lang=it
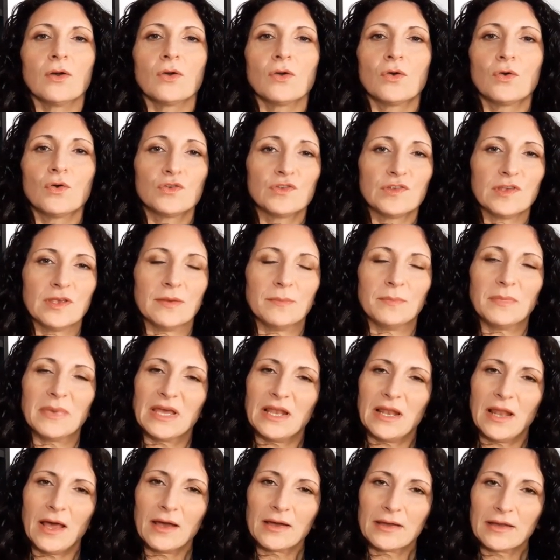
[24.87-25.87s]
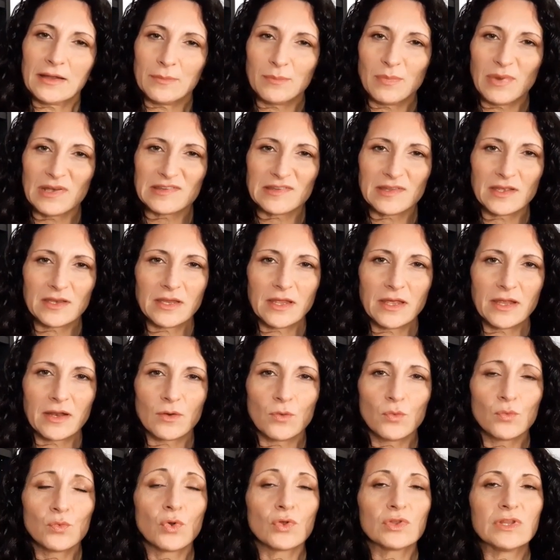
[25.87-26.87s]
Così Miguel
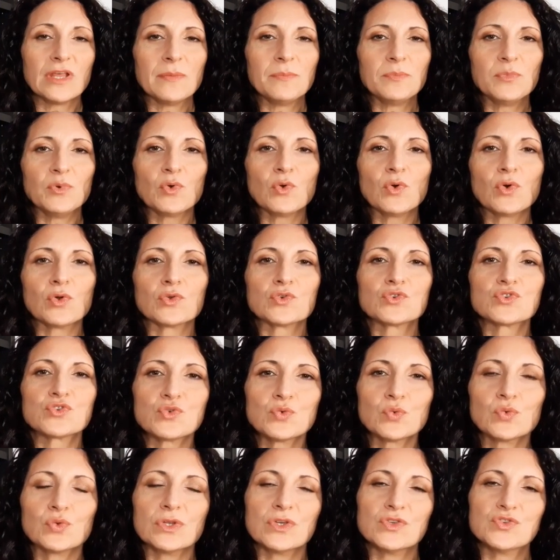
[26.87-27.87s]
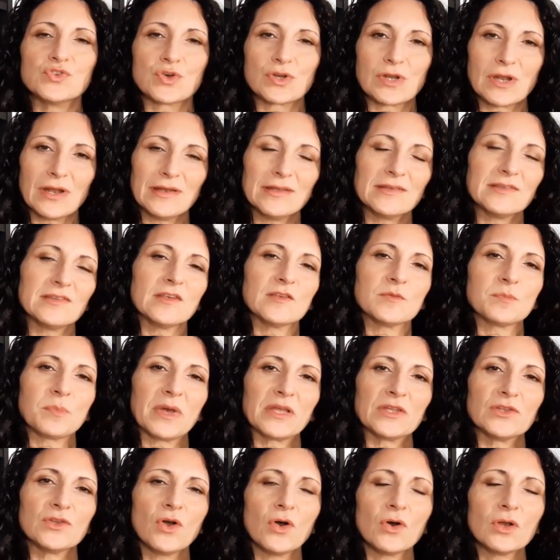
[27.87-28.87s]
Bastenier, uno dei più conosciuti giornalisti
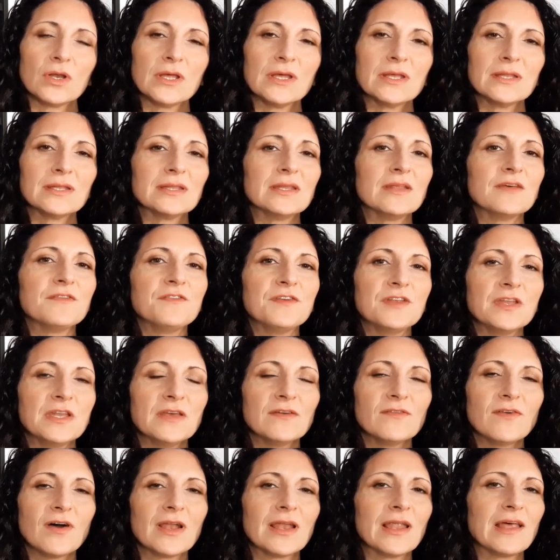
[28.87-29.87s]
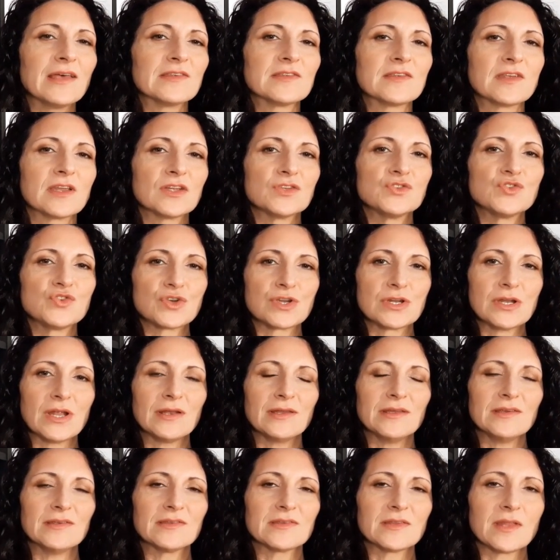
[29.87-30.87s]
spagnoli, definiva l'essere
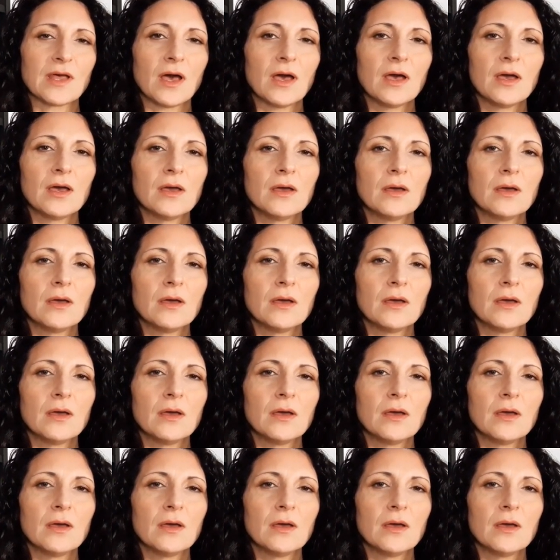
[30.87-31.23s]
giornalista,